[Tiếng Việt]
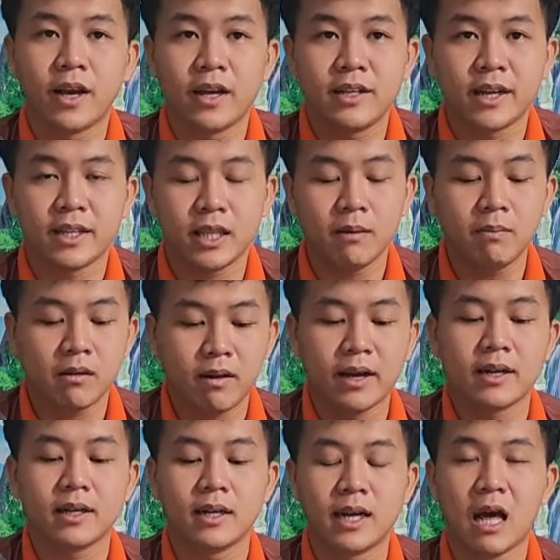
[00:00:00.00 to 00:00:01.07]
Dạ kính thưa quý vị,
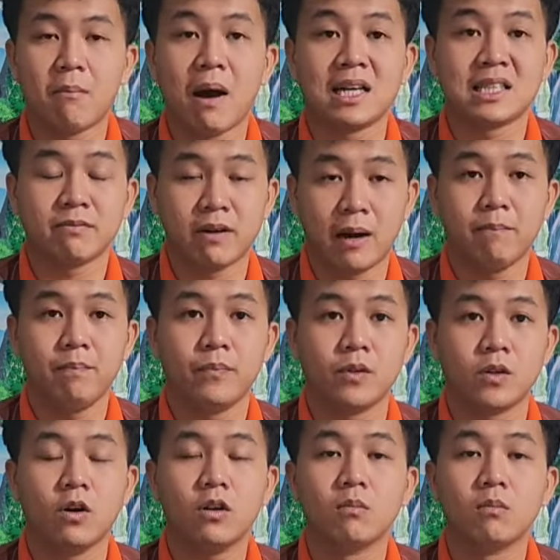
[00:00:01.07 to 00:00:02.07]
thì tiếp theo đây là 3 sản